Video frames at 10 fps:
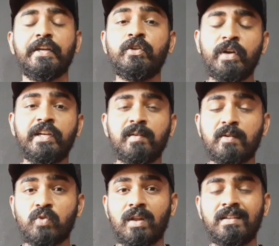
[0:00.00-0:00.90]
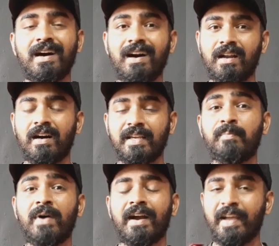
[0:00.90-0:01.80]
இது வரைக்கும் நான் சொன்னது ஆறா
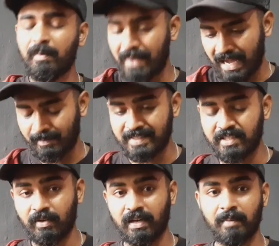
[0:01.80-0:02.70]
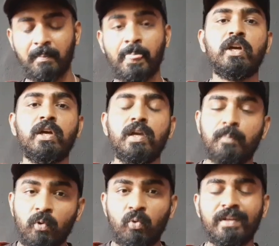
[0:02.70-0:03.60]
இப்போ அகைன் பிளாக் மேஜிக் வரலாம்
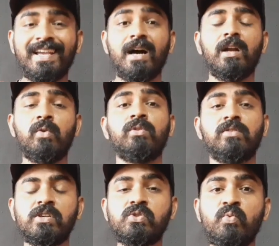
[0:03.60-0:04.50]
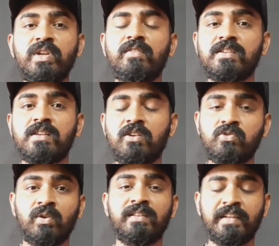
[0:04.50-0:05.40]
இப்போ உங்களுக்கு யாரோ ஒருத்தவங்க சூனியம்
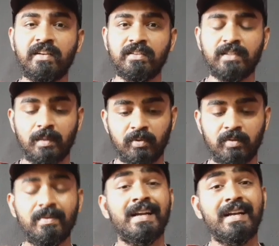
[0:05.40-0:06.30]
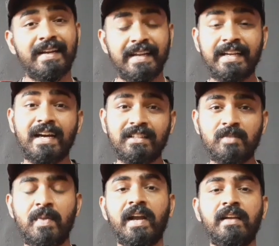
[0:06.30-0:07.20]
வச்சிட்டாங்கன்னு சொல்லிட்டு தெரிய வந்ததுக்கப்புறம் நீங்கள்
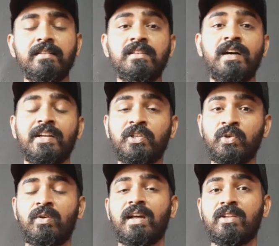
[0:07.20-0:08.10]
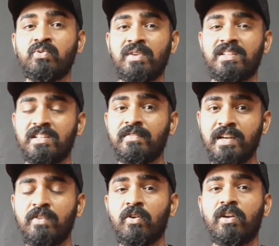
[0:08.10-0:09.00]
அதுக்கு பயந்து ஐயோ நான் இந்த சூனியத்தை வந்து
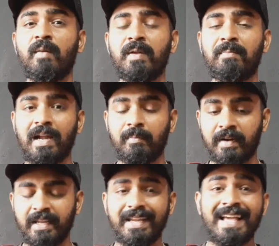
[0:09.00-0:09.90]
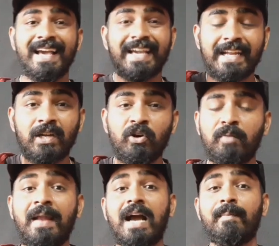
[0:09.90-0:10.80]
வெளியே வரணும் அப்படின்னு பிளான் பண்ணி இன்னொரு
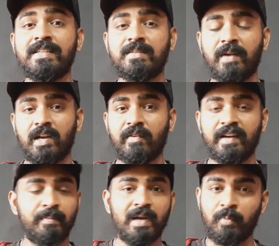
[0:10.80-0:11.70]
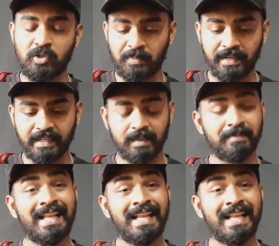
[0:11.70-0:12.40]
பிளாக் மேஜிக் பண்ணுறவங்ககிட்ட போய் அப்ரோச் பண்ணுறீங்க